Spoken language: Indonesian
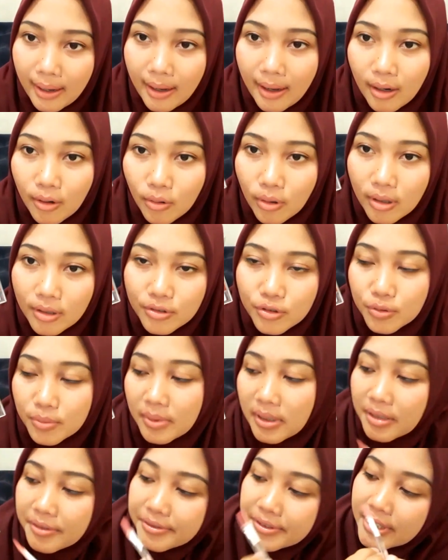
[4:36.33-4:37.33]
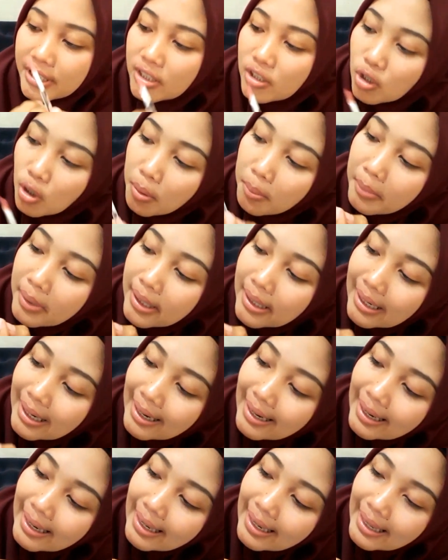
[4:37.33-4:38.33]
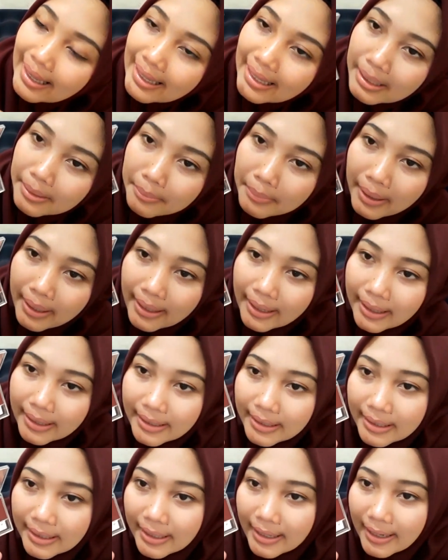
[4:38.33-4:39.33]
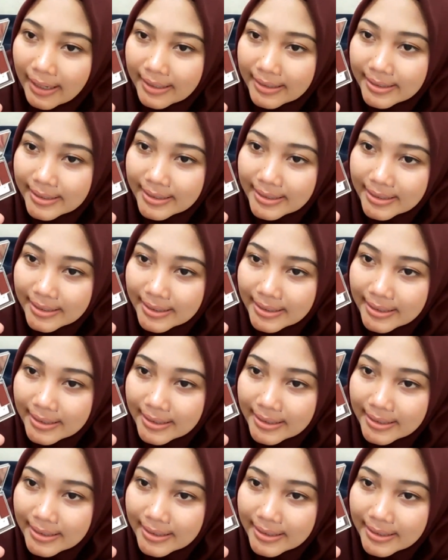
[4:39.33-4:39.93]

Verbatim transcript: aku akan coba lipstick nomor 5 yang ini guys